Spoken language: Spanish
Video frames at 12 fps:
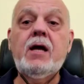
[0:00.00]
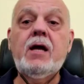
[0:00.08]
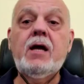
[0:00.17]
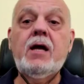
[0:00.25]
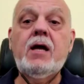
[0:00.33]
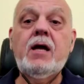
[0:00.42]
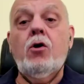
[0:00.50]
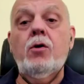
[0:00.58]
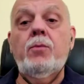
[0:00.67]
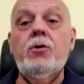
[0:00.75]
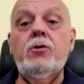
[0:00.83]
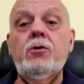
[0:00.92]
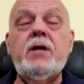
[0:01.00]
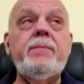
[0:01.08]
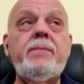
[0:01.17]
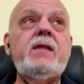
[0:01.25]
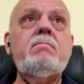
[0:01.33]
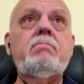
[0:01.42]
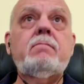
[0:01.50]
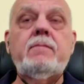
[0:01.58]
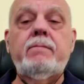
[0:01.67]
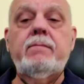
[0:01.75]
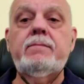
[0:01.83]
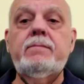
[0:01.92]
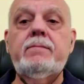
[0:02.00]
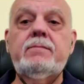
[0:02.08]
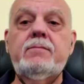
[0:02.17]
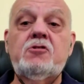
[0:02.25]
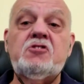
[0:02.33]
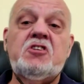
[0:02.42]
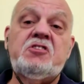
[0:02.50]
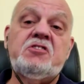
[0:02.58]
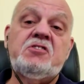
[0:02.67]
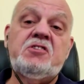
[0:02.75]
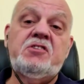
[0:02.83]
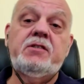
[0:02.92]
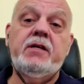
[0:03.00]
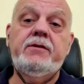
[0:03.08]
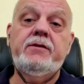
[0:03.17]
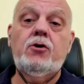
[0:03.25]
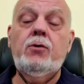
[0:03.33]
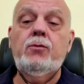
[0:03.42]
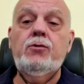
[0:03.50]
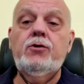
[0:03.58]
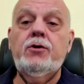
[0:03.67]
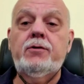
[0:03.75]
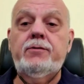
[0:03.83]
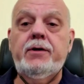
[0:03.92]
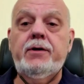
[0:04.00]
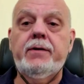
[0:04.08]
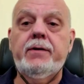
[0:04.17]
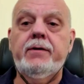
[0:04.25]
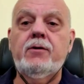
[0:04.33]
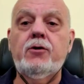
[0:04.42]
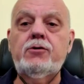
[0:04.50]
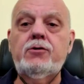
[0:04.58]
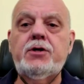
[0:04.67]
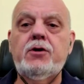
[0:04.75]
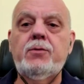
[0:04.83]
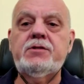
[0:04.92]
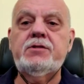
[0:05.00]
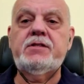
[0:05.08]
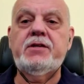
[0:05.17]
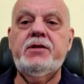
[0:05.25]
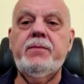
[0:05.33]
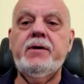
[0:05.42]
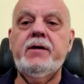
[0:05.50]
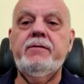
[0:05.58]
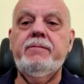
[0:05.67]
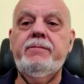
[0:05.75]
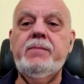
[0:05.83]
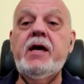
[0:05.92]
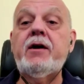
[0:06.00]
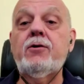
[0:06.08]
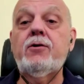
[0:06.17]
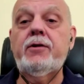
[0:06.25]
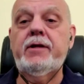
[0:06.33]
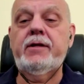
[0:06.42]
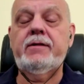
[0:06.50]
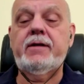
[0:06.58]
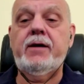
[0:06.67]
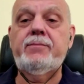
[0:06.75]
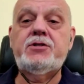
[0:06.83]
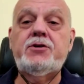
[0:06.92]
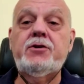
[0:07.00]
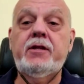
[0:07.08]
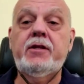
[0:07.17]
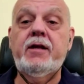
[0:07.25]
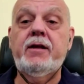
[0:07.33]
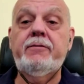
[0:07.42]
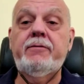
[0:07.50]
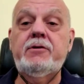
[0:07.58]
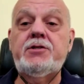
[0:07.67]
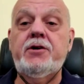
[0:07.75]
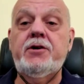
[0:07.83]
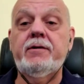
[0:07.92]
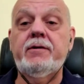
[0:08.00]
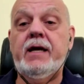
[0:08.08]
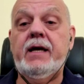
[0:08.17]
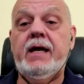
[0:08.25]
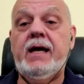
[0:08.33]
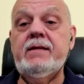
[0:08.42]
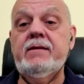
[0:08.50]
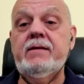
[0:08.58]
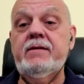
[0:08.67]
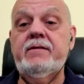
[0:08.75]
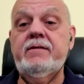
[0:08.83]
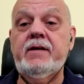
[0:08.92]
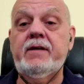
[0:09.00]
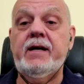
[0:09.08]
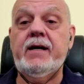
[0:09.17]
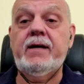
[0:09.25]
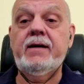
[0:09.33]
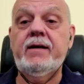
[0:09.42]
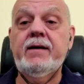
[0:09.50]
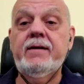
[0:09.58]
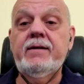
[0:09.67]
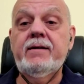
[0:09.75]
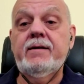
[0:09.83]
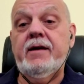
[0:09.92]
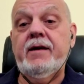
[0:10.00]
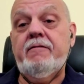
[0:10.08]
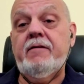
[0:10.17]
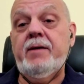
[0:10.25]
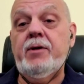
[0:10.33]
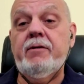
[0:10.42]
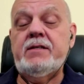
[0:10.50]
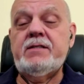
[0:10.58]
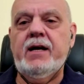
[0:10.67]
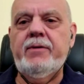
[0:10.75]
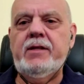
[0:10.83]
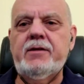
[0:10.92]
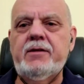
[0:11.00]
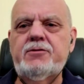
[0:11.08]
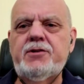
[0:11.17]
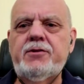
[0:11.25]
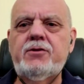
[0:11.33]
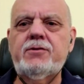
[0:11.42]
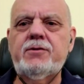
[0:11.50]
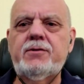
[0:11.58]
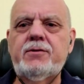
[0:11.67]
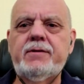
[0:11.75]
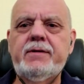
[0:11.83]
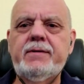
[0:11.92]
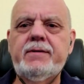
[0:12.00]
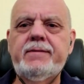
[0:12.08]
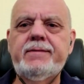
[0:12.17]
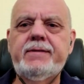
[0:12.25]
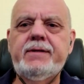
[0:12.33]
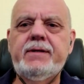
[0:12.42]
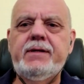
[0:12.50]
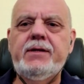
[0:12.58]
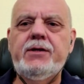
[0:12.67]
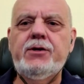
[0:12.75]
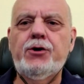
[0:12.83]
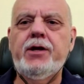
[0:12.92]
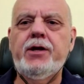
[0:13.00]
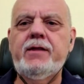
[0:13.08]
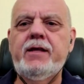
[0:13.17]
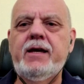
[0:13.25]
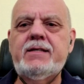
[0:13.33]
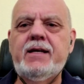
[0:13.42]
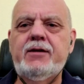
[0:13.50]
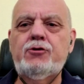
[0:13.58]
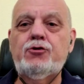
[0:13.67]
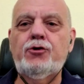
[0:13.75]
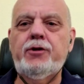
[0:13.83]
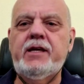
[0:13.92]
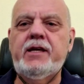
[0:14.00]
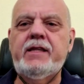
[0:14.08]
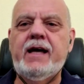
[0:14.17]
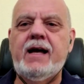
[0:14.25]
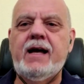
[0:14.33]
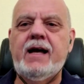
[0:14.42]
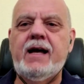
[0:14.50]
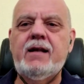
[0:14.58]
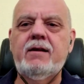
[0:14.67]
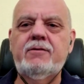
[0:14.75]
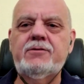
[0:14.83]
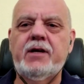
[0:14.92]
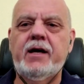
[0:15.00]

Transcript: O como también no sé si todo el mundo eh, conoce cómo es el sistema viejo de transmisión en televisión, que antes era FM básicamente, ¿no es cierto? Eh, y hoy en día ya es todo digital, o sea,